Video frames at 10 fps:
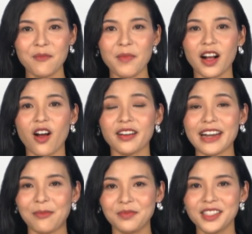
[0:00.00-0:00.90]
mà
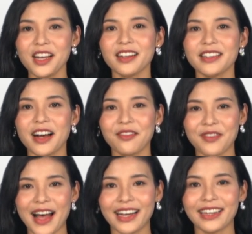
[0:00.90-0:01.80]
còn đậm chất
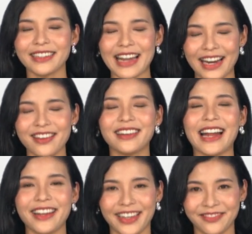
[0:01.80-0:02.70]
nhân văn đã được
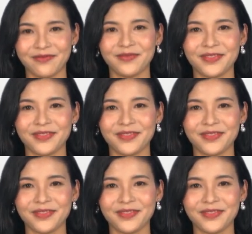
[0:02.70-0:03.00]
ra đời.